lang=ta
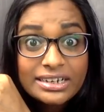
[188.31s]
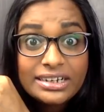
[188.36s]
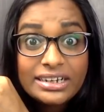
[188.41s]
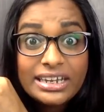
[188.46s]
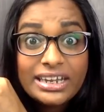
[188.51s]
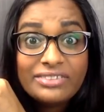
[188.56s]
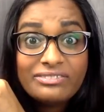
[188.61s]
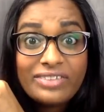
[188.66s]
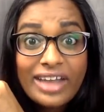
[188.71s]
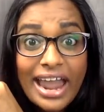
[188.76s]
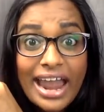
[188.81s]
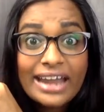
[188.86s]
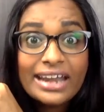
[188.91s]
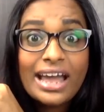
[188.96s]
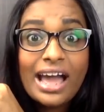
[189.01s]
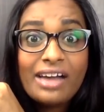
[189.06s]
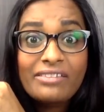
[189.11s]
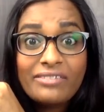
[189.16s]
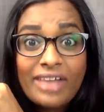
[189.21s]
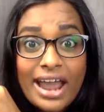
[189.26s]
நீ
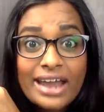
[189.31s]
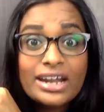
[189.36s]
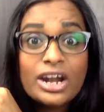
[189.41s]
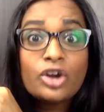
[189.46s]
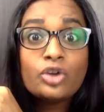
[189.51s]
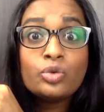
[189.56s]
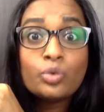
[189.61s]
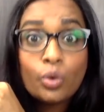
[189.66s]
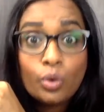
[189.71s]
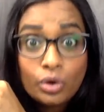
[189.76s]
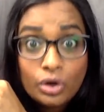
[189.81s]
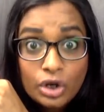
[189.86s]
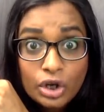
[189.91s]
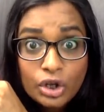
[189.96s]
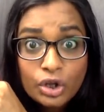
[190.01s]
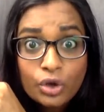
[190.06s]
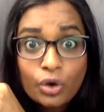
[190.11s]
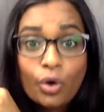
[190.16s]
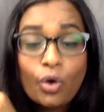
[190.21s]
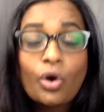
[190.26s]
வேணா வேணான்னு
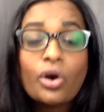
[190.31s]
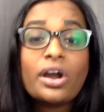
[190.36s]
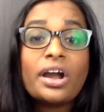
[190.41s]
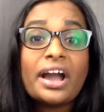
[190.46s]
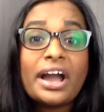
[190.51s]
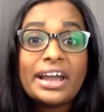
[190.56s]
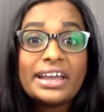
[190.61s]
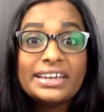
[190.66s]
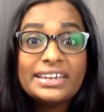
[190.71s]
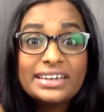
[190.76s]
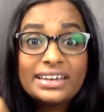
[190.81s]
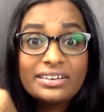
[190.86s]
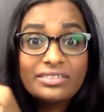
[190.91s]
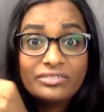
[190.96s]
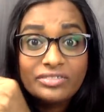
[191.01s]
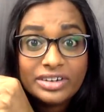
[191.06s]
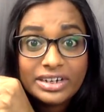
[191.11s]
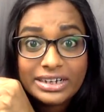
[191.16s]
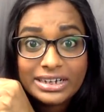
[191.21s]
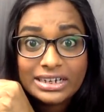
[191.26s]
சொல்லியும் கையை
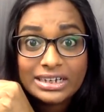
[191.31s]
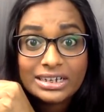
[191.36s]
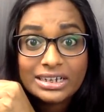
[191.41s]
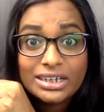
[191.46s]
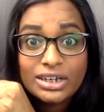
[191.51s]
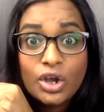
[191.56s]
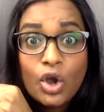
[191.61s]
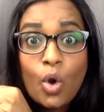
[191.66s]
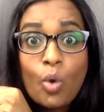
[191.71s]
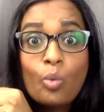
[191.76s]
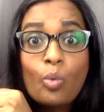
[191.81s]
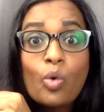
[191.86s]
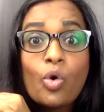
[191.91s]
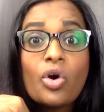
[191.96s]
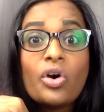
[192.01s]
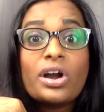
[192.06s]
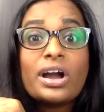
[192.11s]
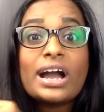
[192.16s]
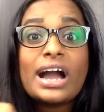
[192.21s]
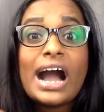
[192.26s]
விட்டு
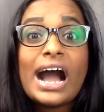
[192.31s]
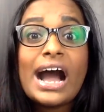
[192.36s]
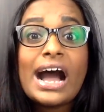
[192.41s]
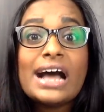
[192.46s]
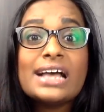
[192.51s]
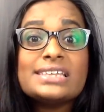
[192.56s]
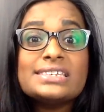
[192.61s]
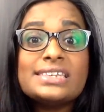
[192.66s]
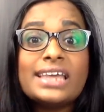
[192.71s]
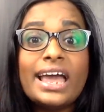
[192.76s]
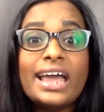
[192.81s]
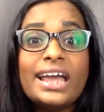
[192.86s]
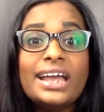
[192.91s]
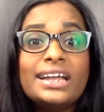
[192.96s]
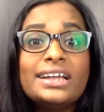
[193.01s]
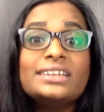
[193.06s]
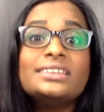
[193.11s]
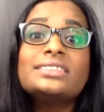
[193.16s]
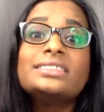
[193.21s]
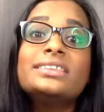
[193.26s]
உன் காசை
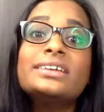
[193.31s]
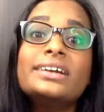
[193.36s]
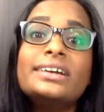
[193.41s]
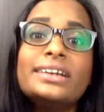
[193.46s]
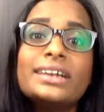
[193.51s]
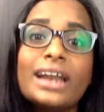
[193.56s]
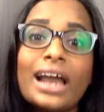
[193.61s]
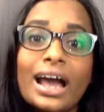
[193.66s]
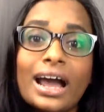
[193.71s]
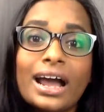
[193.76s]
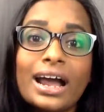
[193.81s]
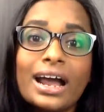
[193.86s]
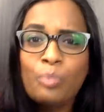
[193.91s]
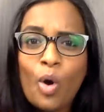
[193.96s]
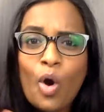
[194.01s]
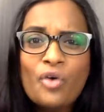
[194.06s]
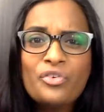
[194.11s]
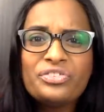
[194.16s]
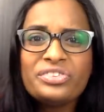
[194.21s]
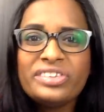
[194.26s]
திருடுனான்
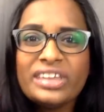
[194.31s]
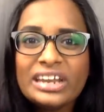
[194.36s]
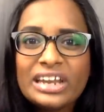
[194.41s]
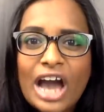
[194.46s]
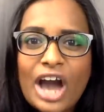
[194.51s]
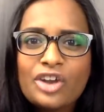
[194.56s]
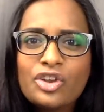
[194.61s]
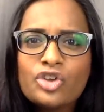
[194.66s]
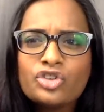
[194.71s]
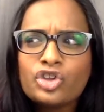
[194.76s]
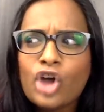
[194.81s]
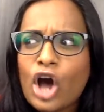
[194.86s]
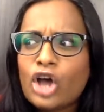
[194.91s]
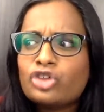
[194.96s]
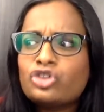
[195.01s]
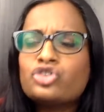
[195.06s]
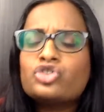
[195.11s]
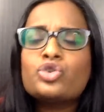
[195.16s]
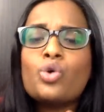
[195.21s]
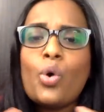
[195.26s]
டூ சினாரியோஸ்
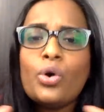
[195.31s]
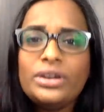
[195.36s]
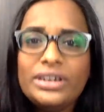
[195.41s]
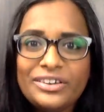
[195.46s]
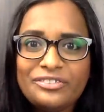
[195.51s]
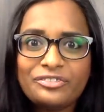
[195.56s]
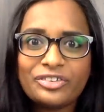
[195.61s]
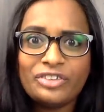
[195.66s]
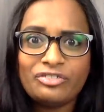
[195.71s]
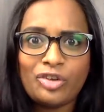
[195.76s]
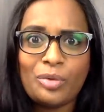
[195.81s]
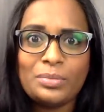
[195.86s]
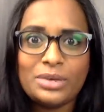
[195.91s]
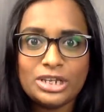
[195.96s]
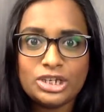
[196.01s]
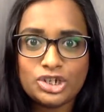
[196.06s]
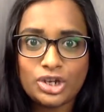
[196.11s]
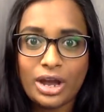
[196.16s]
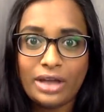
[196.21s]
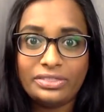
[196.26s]
ஆர் சோ டிஃப்ரெண்ட் ஃப்ரம்
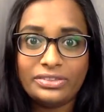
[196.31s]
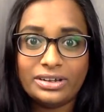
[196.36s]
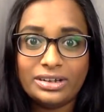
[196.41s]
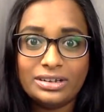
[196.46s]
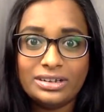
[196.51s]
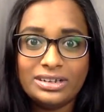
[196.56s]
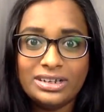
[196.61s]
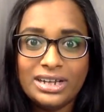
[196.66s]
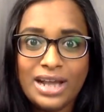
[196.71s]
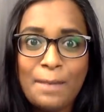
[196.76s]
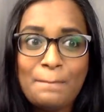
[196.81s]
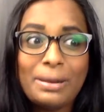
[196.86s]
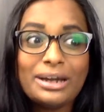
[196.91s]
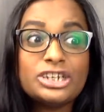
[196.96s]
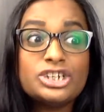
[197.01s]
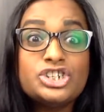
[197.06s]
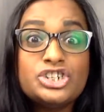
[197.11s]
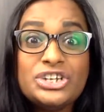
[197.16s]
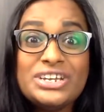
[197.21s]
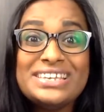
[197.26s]
இச் அதர்
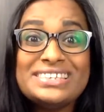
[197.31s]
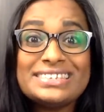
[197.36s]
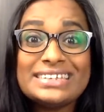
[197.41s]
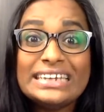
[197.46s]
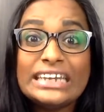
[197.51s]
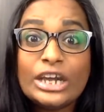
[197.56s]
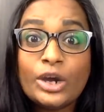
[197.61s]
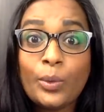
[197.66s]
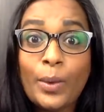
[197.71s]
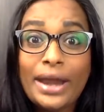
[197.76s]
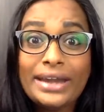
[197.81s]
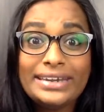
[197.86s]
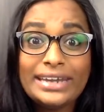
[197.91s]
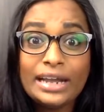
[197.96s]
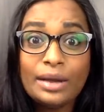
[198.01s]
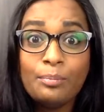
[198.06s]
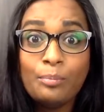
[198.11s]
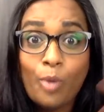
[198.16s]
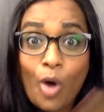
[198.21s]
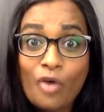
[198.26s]
But she's
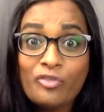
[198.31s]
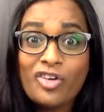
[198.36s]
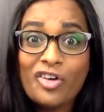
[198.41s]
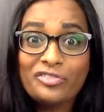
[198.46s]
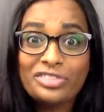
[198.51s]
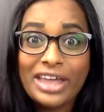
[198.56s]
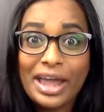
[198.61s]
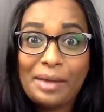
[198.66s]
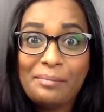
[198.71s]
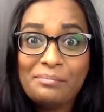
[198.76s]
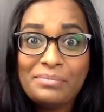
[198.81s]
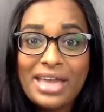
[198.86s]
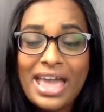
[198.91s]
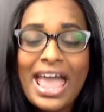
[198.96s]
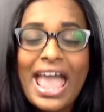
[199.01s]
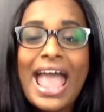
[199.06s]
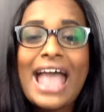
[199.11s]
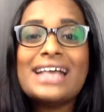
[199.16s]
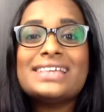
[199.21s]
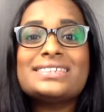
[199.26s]
equating both of them
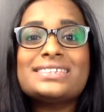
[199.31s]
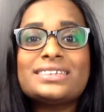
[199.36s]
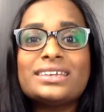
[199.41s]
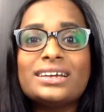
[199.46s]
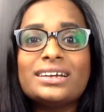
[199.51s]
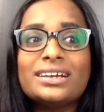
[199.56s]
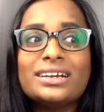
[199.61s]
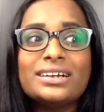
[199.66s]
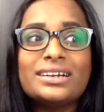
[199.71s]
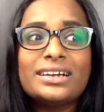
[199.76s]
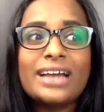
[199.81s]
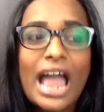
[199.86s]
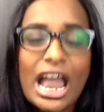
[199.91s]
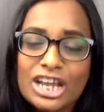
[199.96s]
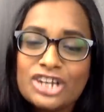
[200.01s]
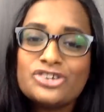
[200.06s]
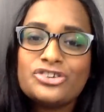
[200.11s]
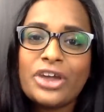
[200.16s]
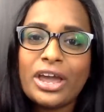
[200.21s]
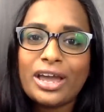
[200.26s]
as
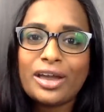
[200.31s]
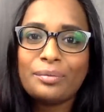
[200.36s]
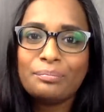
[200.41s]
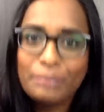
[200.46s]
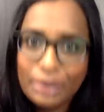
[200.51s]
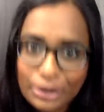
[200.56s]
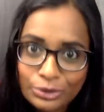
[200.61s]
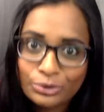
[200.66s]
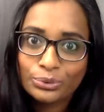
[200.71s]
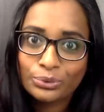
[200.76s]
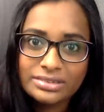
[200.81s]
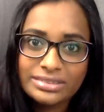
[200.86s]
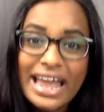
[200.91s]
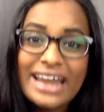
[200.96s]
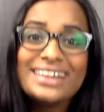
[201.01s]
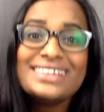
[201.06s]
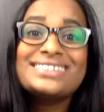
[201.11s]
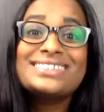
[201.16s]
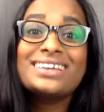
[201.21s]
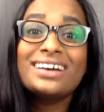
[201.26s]
ஹேஷ்டேக் மீ டூ
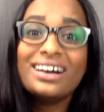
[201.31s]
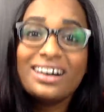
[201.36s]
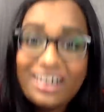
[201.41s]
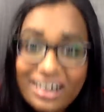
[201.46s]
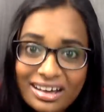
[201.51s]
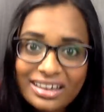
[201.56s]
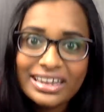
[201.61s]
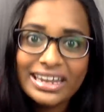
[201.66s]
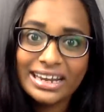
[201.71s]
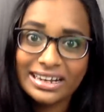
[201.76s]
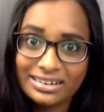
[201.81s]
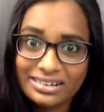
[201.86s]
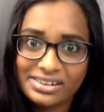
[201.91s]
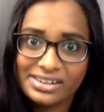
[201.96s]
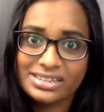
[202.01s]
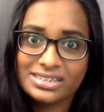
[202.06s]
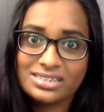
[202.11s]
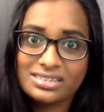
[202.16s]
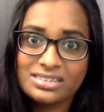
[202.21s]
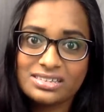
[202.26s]
தட் இஸ் ஹர்
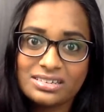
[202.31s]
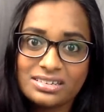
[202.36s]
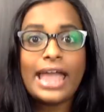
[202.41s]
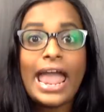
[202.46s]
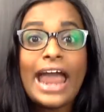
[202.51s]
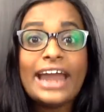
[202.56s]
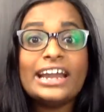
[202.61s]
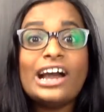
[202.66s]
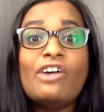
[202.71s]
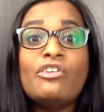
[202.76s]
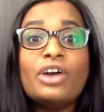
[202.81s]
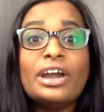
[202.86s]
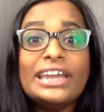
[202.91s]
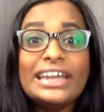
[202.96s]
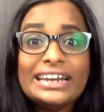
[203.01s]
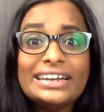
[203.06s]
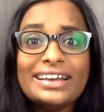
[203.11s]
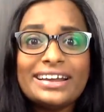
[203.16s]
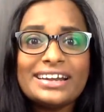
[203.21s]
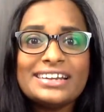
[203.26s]
இக்னரன்ஸ் அண்ட் அவங்க
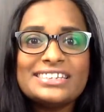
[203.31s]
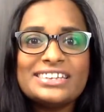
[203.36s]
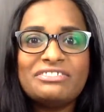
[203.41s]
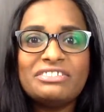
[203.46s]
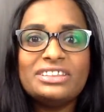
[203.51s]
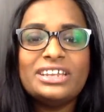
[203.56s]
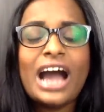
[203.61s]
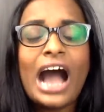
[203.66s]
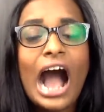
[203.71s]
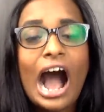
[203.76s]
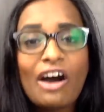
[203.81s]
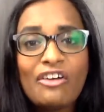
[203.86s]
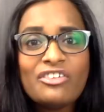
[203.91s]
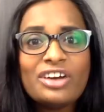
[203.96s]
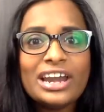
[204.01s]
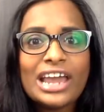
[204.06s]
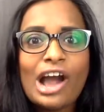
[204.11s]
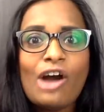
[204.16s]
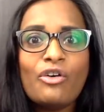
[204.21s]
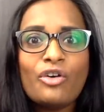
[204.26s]
இக்னரன்ஸை வந்து
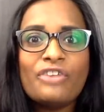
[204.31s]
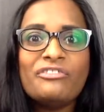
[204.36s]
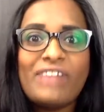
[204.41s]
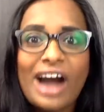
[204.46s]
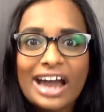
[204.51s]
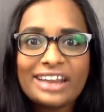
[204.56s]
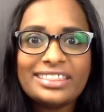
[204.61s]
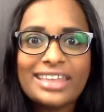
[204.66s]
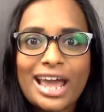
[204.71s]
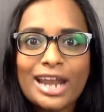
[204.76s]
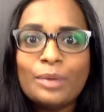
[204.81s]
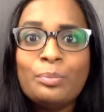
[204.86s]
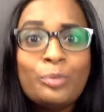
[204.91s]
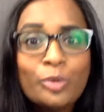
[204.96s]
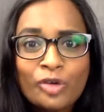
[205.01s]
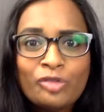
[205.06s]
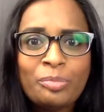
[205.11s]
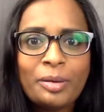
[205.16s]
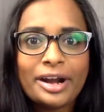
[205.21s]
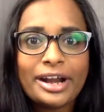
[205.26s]
அவங்களே அவங்க வார்த்தையால
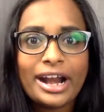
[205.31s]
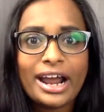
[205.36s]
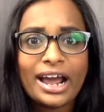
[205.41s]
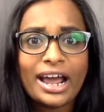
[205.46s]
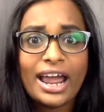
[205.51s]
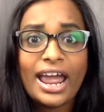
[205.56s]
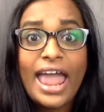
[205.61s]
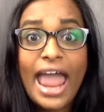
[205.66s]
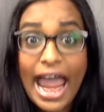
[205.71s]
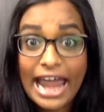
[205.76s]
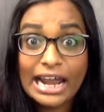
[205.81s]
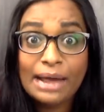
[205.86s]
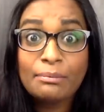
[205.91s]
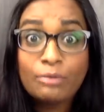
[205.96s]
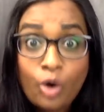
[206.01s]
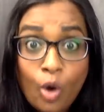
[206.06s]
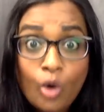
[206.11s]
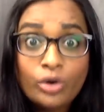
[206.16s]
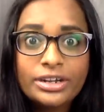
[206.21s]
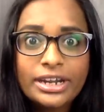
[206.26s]
ப்ரூவ் பண்றாங்க அண்ட் ஐம்
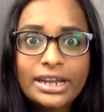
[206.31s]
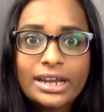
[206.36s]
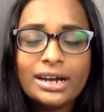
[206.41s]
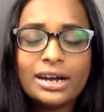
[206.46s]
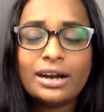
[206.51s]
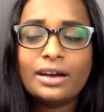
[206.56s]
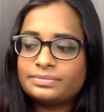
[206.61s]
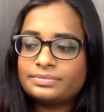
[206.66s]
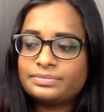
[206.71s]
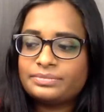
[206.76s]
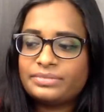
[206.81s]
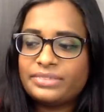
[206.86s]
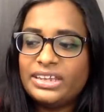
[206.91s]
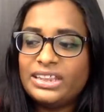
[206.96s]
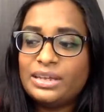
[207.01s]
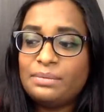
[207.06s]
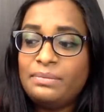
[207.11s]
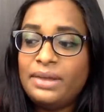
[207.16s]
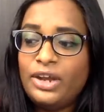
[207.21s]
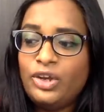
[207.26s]
கோட்டிங் ஹர்
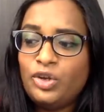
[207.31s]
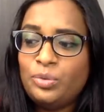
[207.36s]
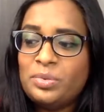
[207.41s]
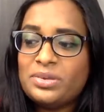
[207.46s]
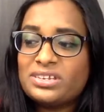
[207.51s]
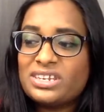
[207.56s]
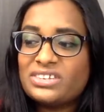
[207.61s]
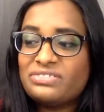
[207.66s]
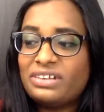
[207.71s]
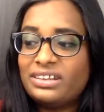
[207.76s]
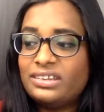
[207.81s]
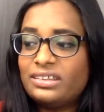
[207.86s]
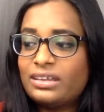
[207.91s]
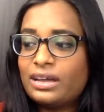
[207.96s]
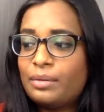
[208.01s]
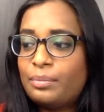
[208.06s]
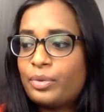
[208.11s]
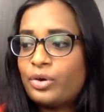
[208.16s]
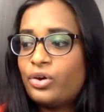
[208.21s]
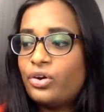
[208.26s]
இந்த மீ டூ பிஸ்னஸ்
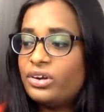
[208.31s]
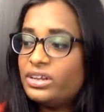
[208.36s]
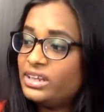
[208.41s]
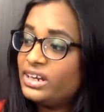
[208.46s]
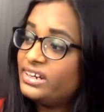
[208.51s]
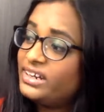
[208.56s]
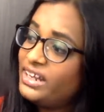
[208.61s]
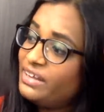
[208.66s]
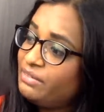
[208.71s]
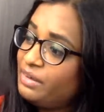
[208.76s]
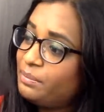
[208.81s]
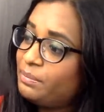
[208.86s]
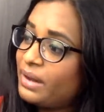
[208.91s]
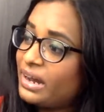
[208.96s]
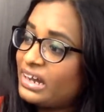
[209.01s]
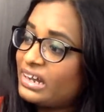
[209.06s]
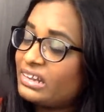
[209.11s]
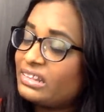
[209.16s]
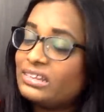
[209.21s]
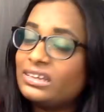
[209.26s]
வந்ததுக்கு அப்புறம் இந்த டிவி
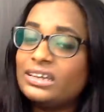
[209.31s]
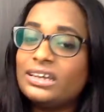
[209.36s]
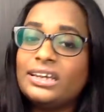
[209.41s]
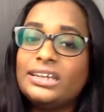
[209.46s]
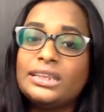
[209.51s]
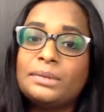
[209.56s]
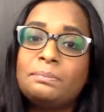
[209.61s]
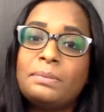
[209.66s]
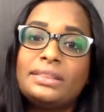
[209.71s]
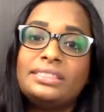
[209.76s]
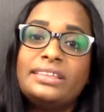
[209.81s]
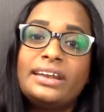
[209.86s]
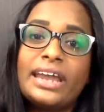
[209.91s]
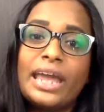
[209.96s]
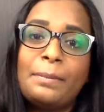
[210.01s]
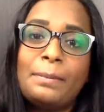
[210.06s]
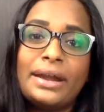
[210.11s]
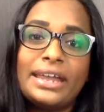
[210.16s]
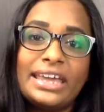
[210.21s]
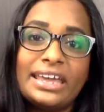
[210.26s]
பார்க்குறது இந்த
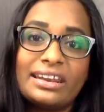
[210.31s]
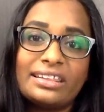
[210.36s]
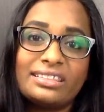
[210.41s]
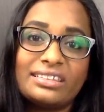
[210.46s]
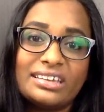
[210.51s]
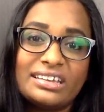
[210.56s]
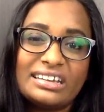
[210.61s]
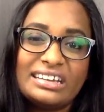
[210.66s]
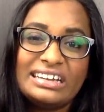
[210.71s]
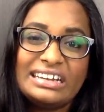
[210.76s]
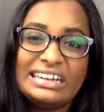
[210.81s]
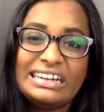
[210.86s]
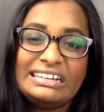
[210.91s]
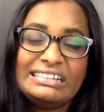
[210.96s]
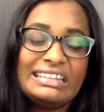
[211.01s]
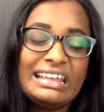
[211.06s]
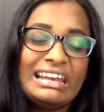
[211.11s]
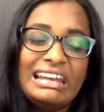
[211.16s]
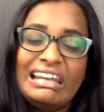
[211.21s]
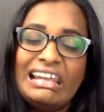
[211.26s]
பத்திரிகை படிக்கிறது
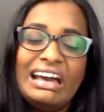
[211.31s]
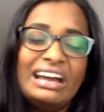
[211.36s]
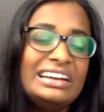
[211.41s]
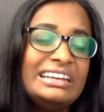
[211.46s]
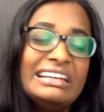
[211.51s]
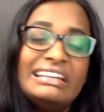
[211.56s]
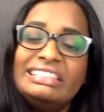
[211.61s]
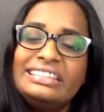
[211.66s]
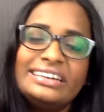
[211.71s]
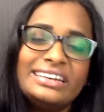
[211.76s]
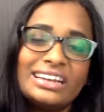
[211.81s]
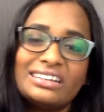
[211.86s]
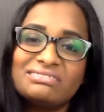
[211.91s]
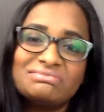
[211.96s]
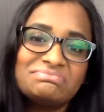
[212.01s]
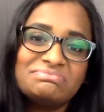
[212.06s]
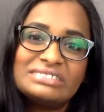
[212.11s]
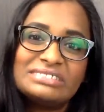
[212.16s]
இதெல்லாம் நிறுத்திட்டேன்